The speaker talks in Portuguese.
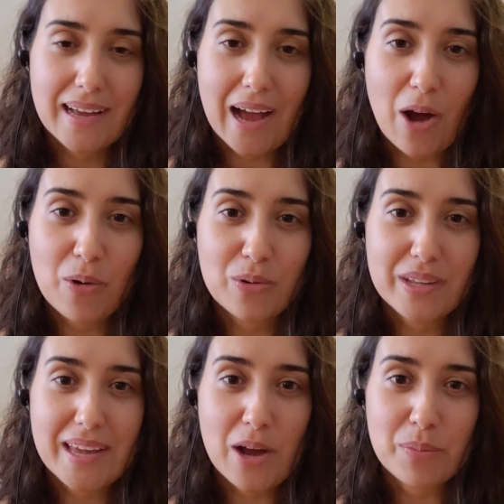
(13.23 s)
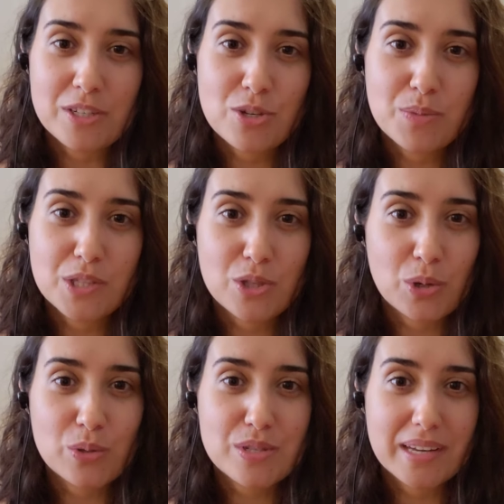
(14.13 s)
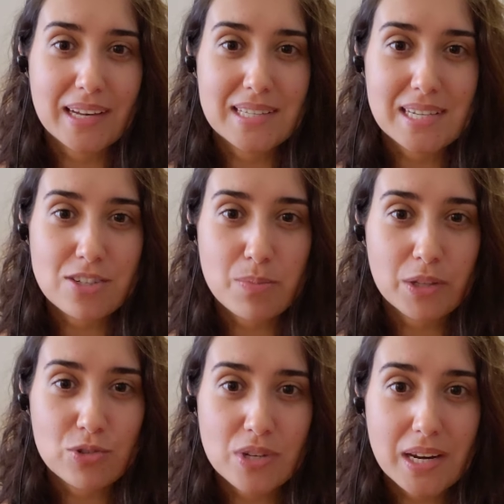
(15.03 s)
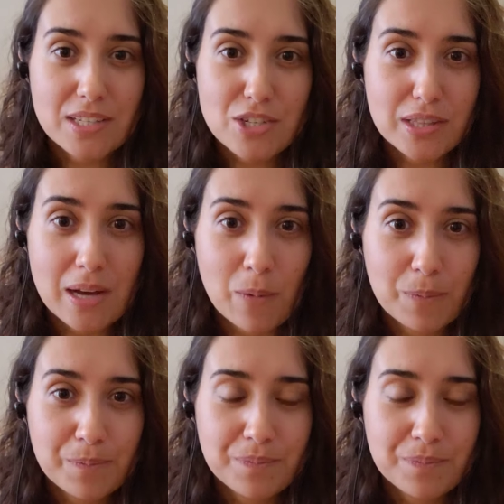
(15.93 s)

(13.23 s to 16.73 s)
algo que realmente me trouxe aquele sentimento de gratidão.